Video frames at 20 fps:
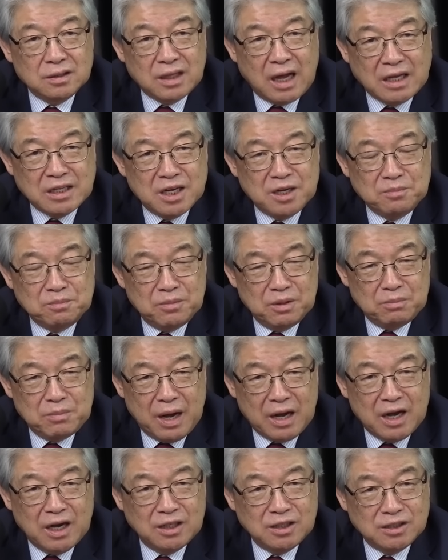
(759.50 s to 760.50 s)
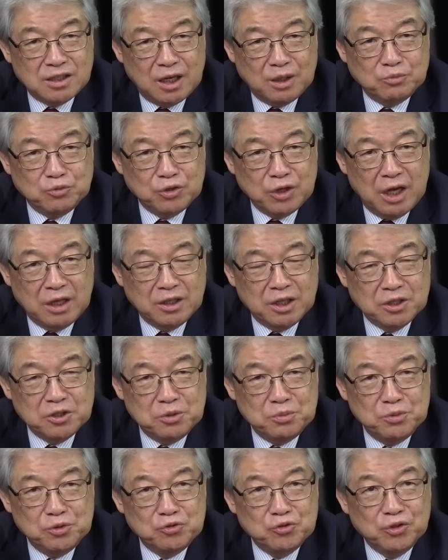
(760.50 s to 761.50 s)
가장 막강한 사람 중에
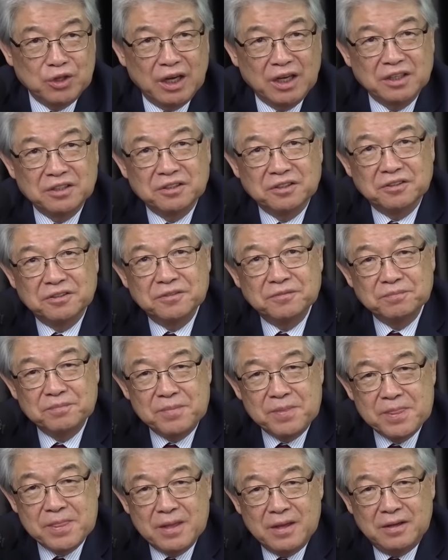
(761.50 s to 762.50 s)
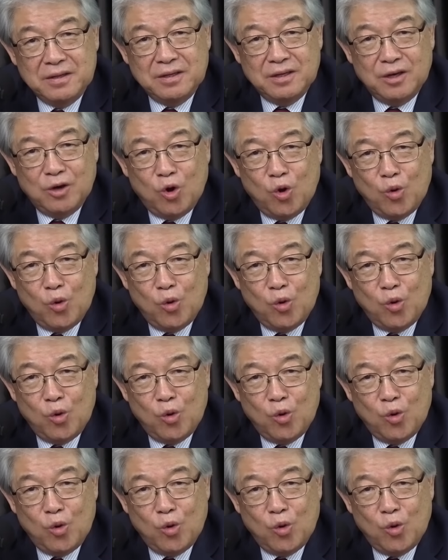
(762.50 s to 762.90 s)
하나죠 민주당에서 어,